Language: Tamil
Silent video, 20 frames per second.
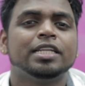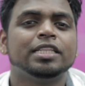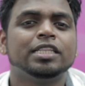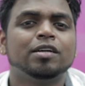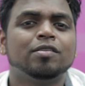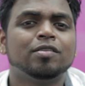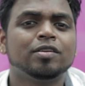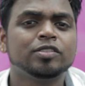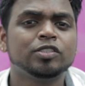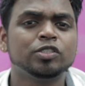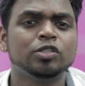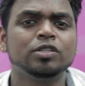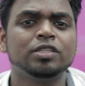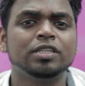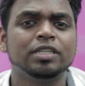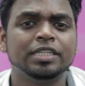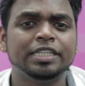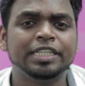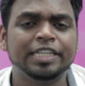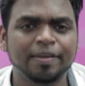இந்த வருஷம்
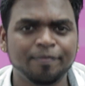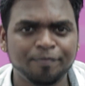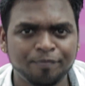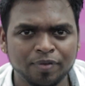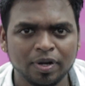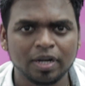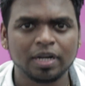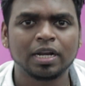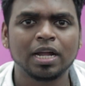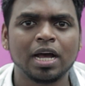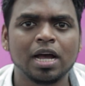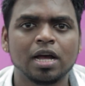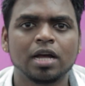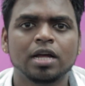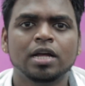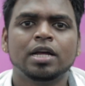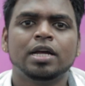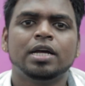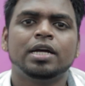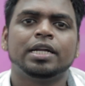டிஃப்ரெண்ட்டாக
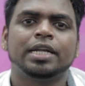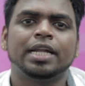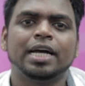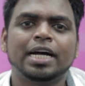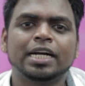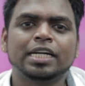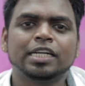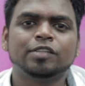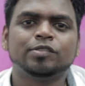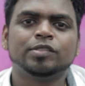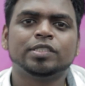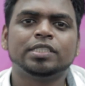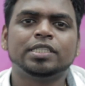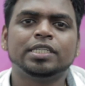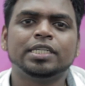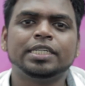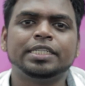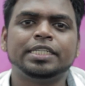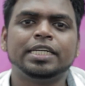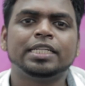நாங்கள்
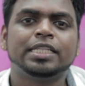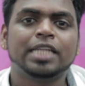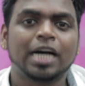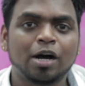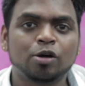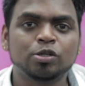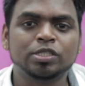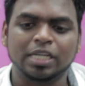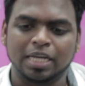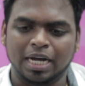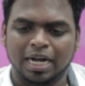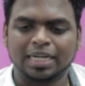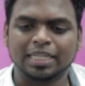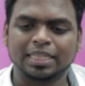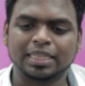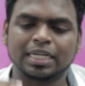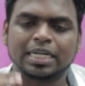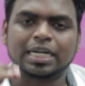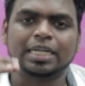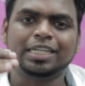வந்து ஏதாவது
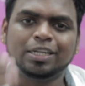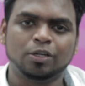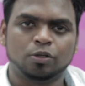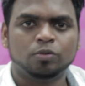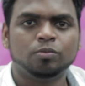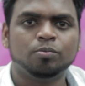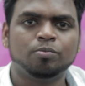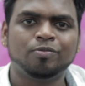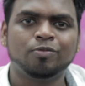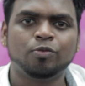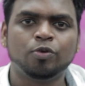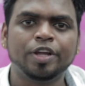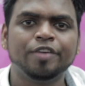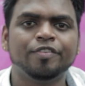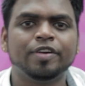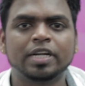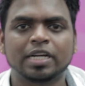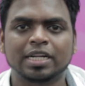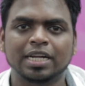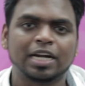அடுத்த கட்டம்
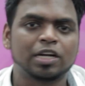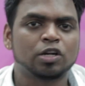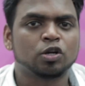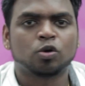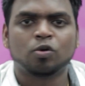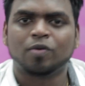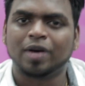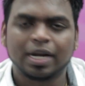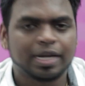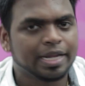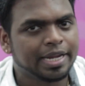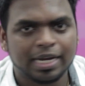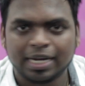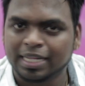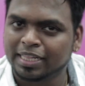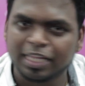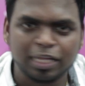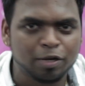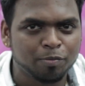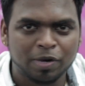முடிவு எடுக்கலான் இருக்கோம்
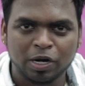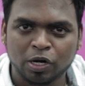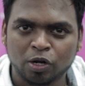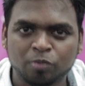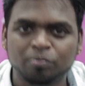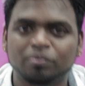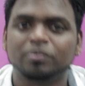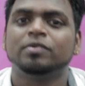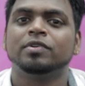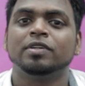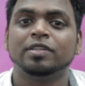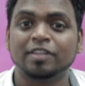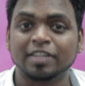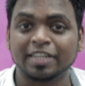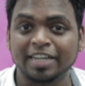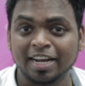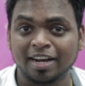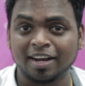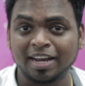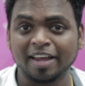வாழ்க்கையில் தீர்மானம்
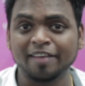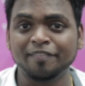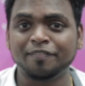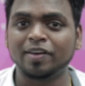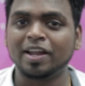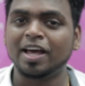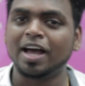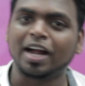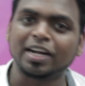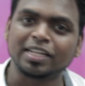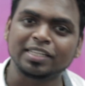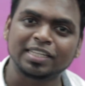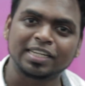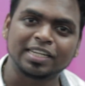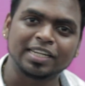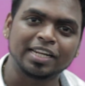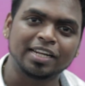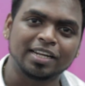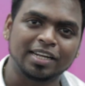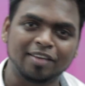நான் லைஃப்பில்
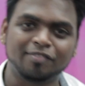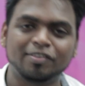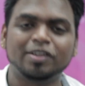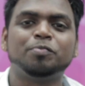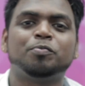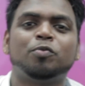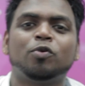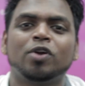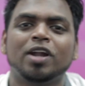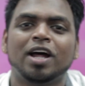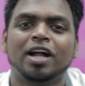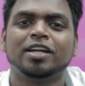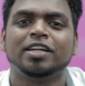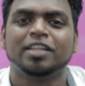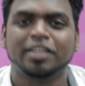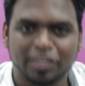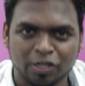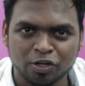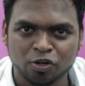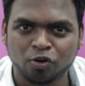அடுத்த லெவல்
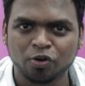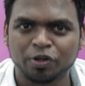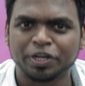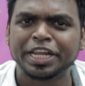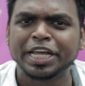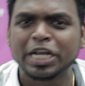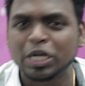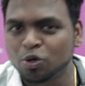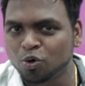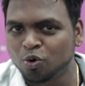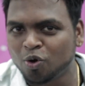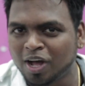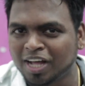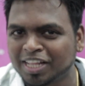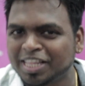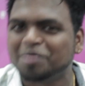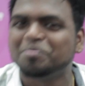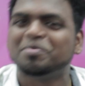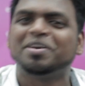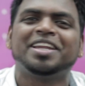போகலான்னு இருக்கோம் நீங்களும்
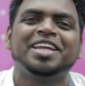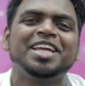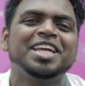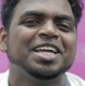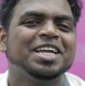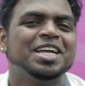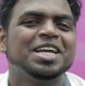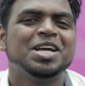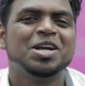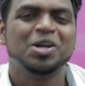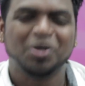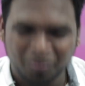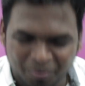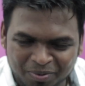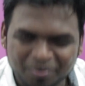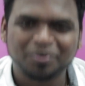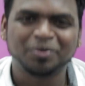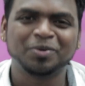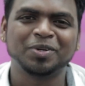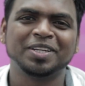அதே மாதிரி
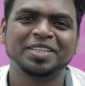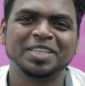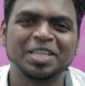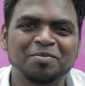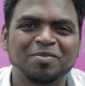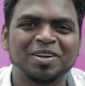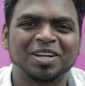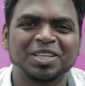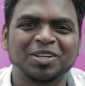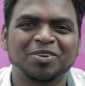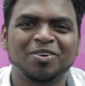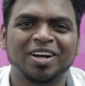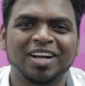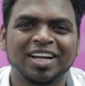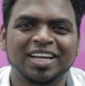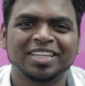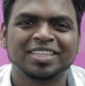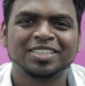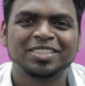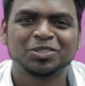ஒரு தீர்மானத்துக்கு
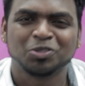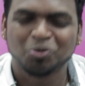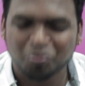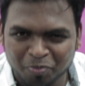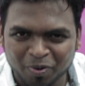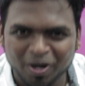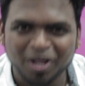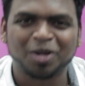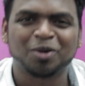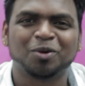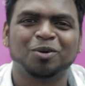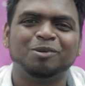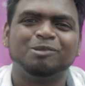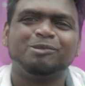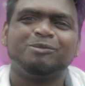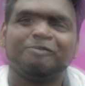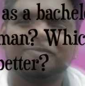வாங்க சூப்பராக இருக்கும்